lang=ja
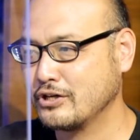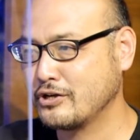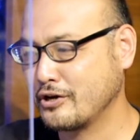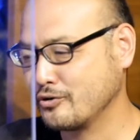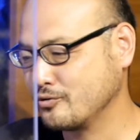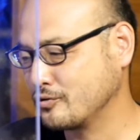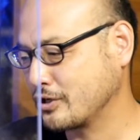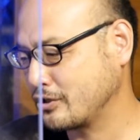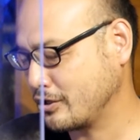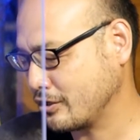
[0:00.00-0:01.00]
依頼を
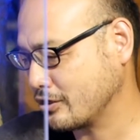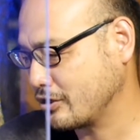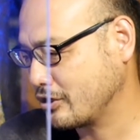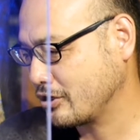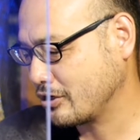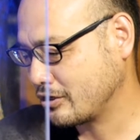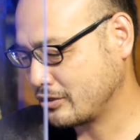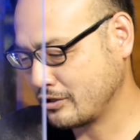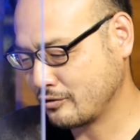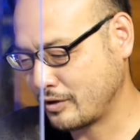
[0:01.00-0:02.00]
受けて、うん、
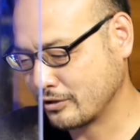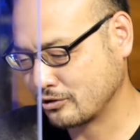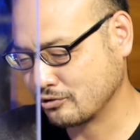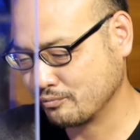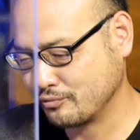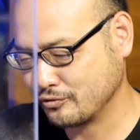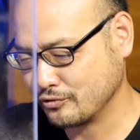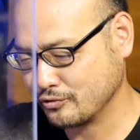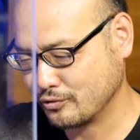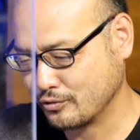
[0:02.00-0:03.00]
で
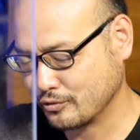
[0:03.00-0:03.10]
ワークショップを